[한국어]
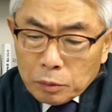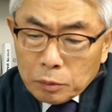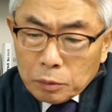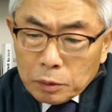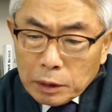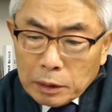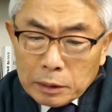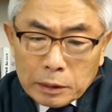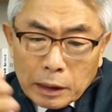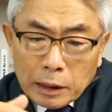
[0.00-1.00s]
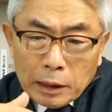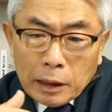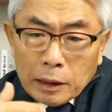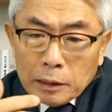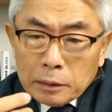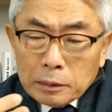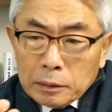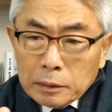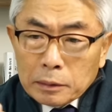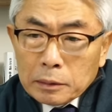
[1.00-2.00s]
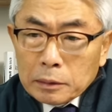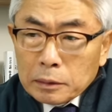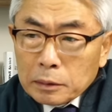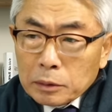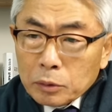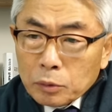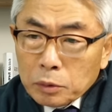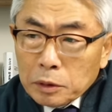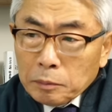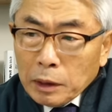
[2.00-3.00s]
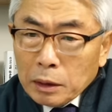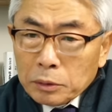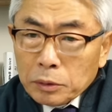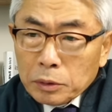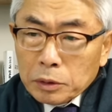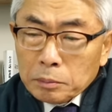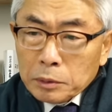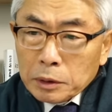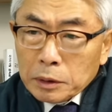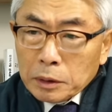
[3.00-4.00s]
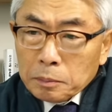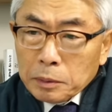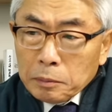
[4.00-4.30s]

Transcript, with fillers: 우리 제가 국힘당은 요즘 저